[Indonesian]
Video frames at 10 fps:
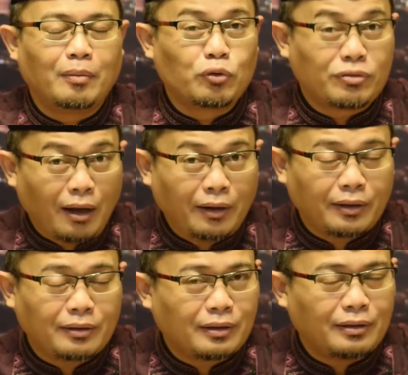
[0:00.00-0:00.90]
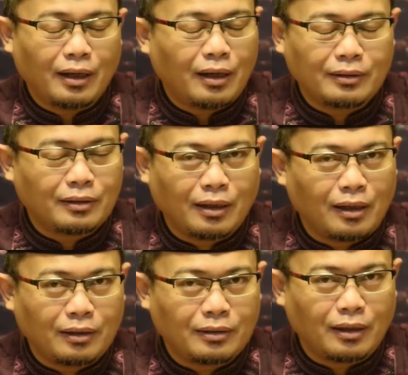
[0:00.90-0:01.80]
mustahik, tidak
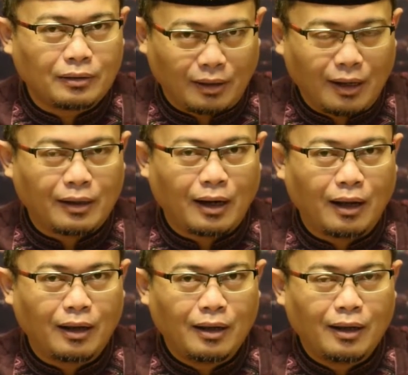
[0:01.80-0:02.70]
tidak tidak terlarang.